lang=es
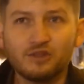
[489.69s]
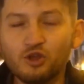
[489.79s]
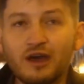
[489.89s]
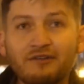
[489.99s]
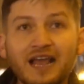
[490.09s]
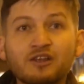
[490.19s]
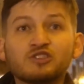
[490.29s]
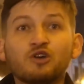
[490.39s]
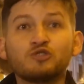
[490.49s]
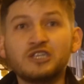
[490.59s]
todavía
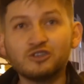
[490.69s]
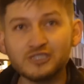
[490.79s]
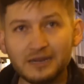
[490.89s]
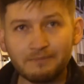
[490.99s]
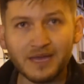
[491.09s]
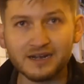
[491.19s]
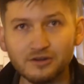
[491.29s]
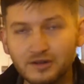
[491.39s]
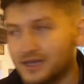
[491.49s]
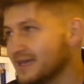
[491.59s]
los aullidos del
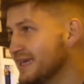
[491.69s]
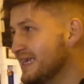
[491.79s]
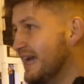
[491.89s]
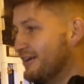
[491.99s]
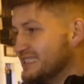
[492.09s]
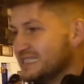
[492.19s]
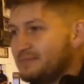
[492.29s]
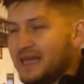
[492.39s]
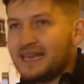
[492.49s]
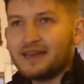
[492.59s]
perro y a veces
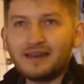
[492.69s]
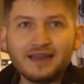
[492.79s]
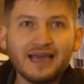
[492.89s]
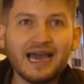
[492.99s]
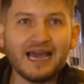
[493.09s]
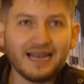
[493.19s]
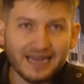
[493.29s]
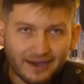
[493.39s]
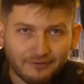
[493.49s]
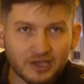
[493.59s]
ven
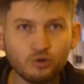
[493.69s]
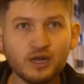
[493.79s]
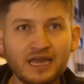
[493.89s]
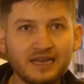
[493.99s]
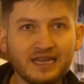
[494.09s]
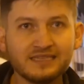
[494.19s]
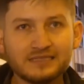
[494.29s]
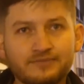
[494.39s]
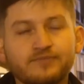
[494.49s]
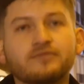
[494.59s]
la figura de Inés